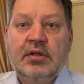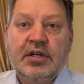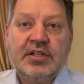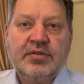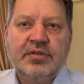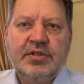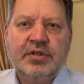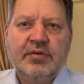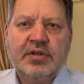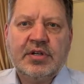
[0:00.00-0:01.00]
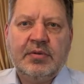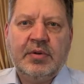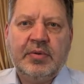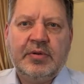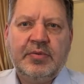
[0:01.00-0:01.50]
Здравствуйте,
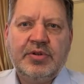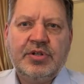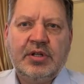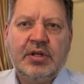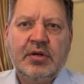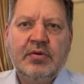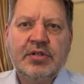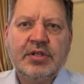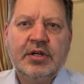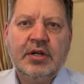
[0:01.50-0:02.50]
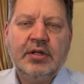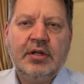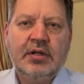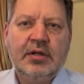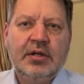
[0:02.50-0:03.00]
уважаемые подписчики и гости
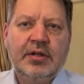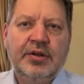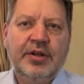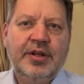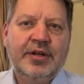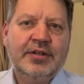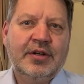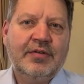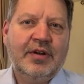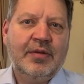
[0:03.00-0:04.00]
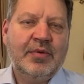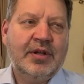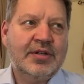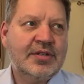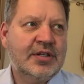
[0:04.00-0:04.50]
канала. Некоторое время
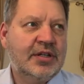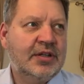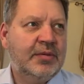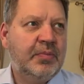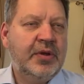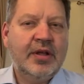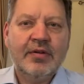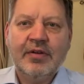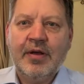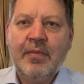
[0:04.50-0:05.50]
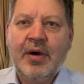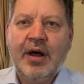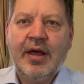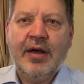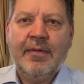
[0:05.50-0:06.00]
назад, 1
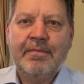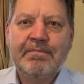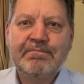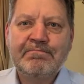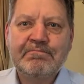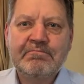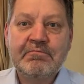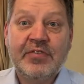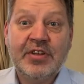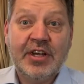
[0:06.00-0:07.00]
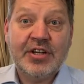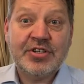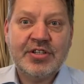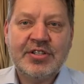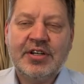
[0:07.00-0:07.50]
мая, в
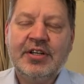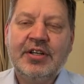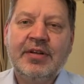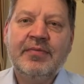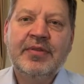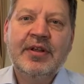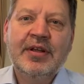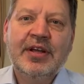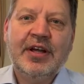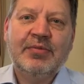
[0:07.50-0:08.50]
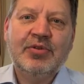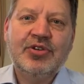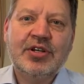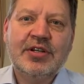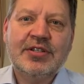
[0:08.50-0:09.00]
нашей стране
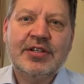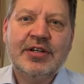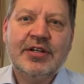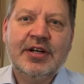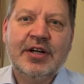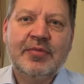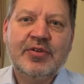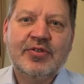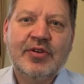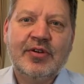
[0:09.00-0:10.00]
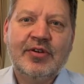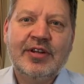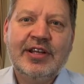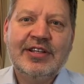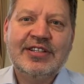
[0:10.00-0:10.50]
отмечался как
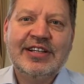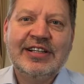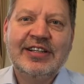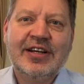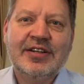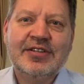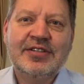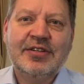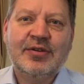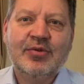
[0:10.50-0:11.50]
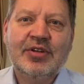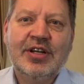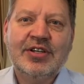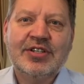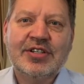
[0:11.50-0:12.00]
Международный день солидарности
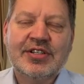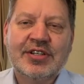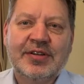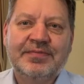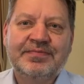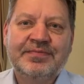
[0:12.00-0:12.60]
трудящихся.